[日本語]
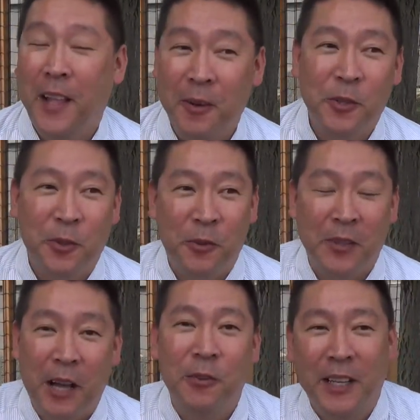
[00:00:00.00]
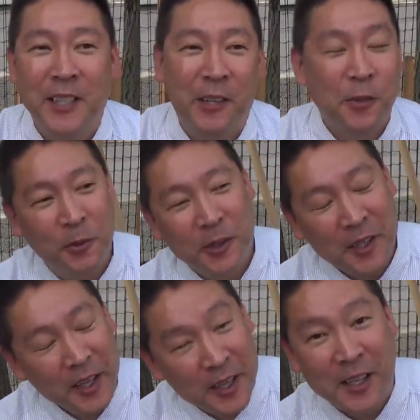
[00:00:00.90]
あのちょっと格が違うちょっと
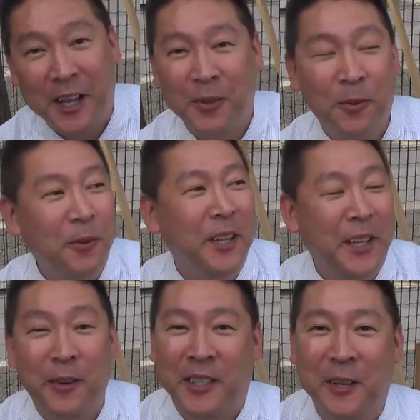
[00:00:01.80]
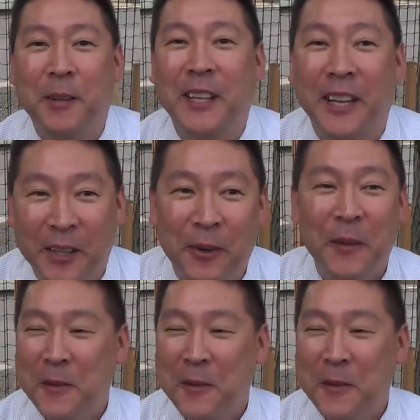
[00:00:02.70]
ヒデさんがどこを出てるか知りませんけど